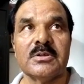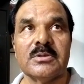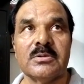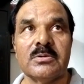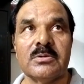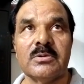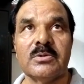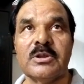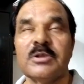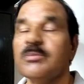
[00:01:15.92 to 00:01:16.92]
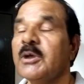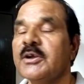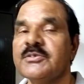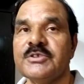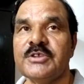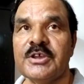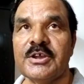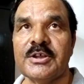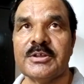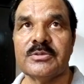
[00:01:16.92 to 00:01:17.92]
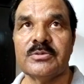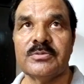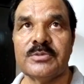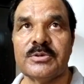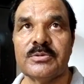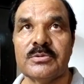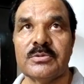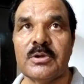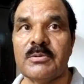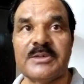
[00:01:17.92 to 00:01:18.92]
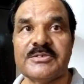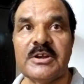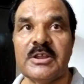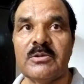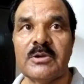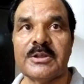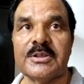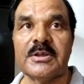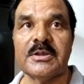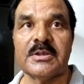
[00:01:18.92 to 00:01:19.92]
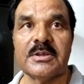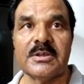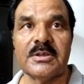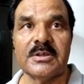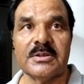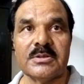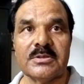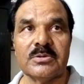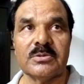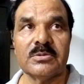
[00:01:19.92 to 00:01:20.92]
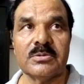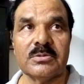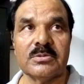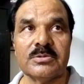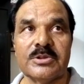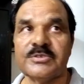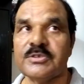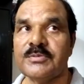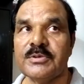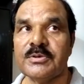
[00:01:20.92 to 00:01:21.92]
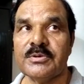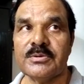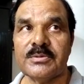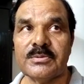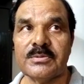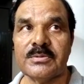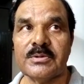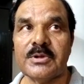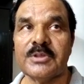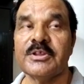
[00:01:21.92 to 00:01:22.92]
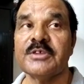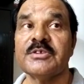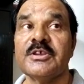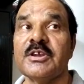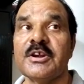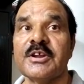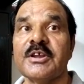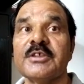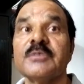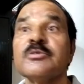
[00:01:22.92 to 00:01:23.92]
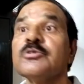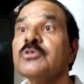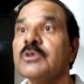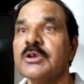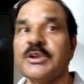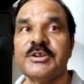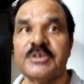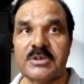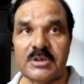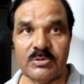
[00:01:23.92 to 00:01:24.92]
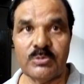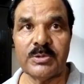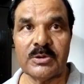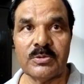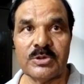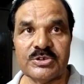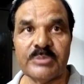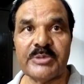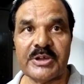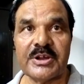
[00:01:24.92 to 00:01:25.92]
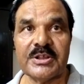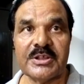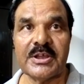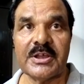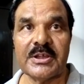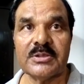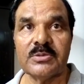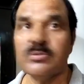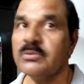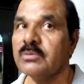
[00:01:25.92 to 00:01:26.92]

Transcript: तो उन्होंने बाहर से देखा तो फिर हवा से नहीं खुला था तो उधर से फिर अंदर से एक लड़का जो है गेट के ऊपर होके जंप करके दिखाया तो